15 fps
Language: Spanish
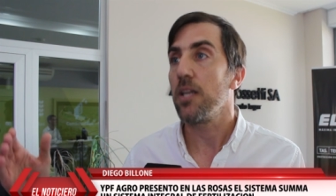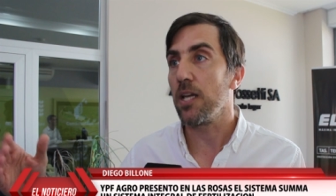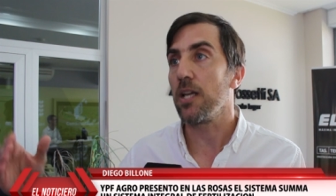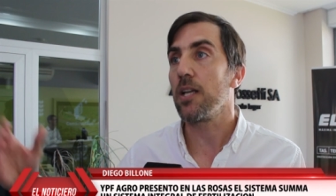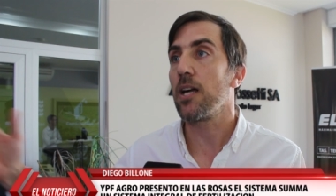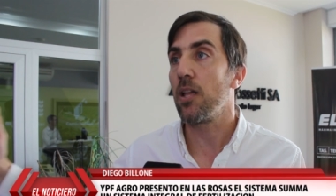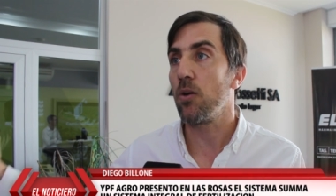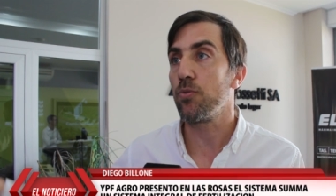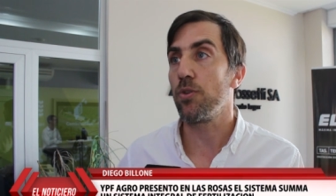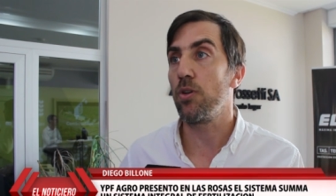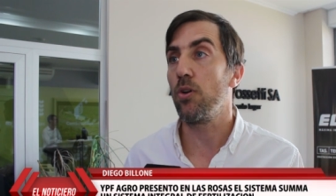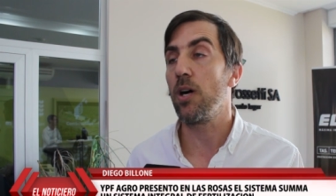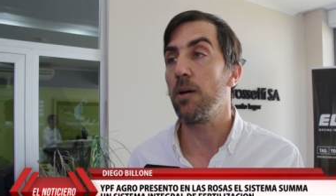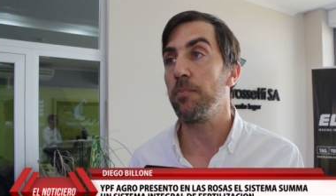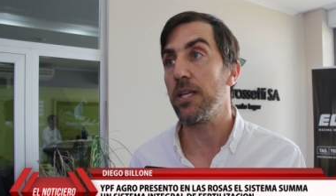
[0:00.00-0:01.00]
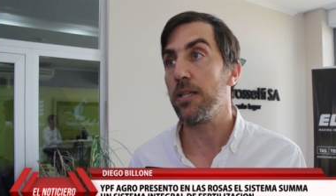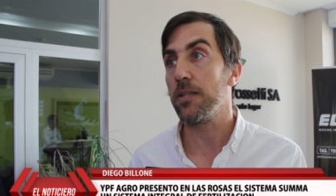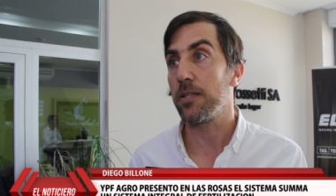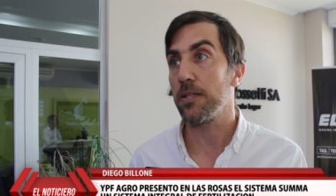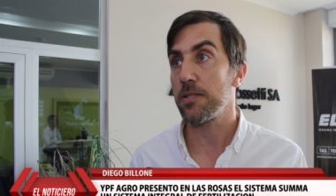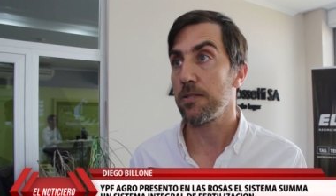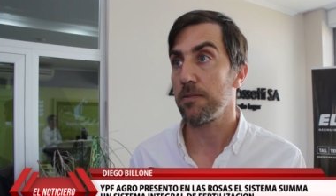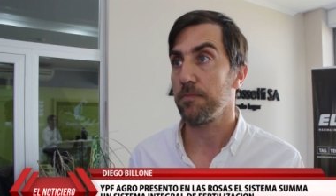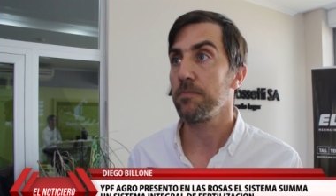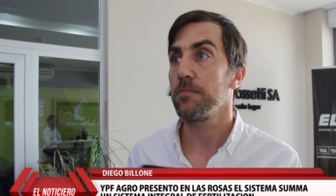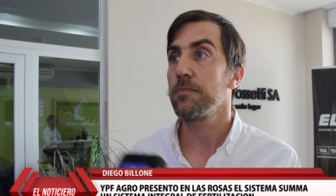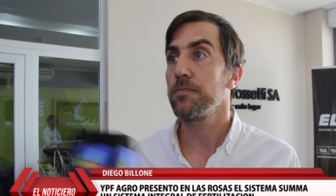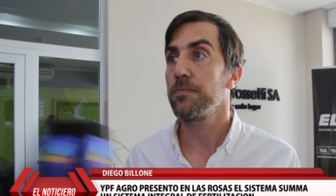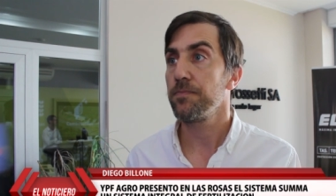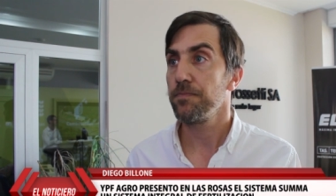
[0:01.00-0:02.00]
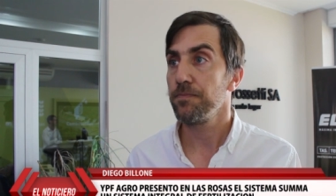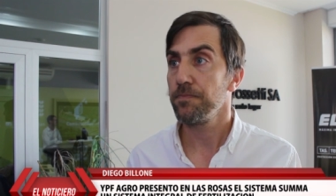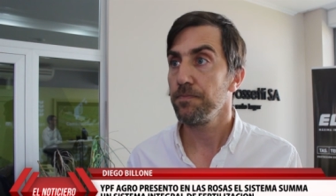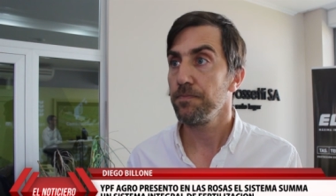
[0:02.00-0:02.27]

en cada uno de los ambientes. Bueno,